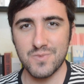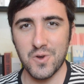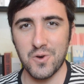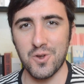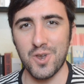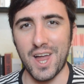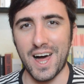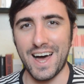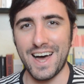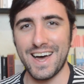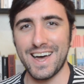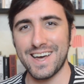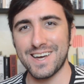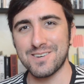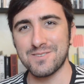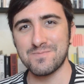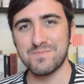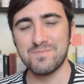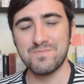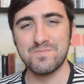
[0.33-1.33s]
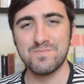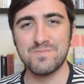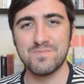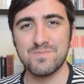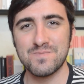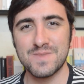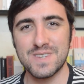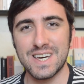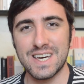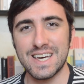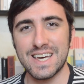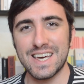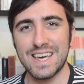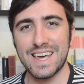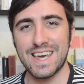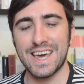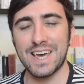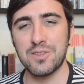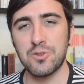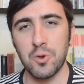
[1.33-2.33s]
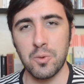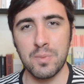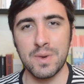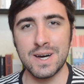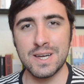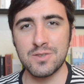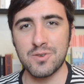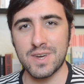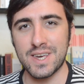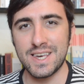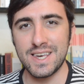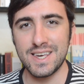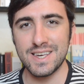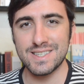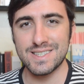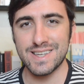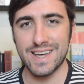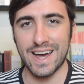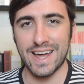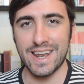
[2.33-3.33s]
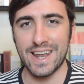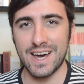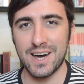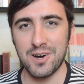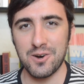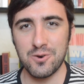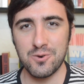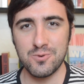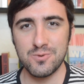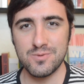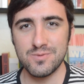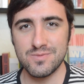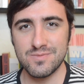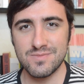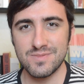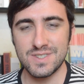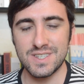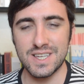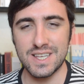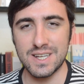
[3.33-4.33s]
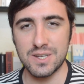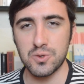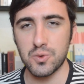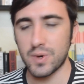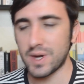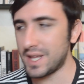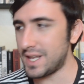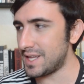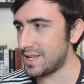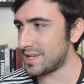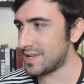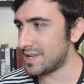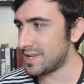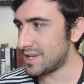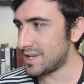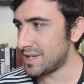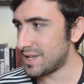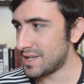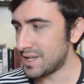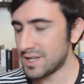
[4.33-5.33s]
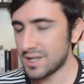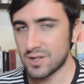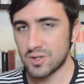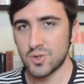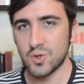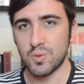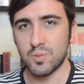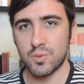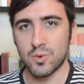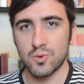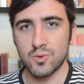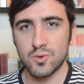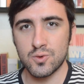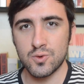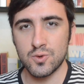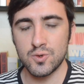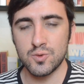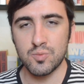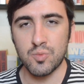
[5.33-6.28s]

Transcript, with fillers: Olá! Retomando aqui esse canal, tirando ele do mundo dos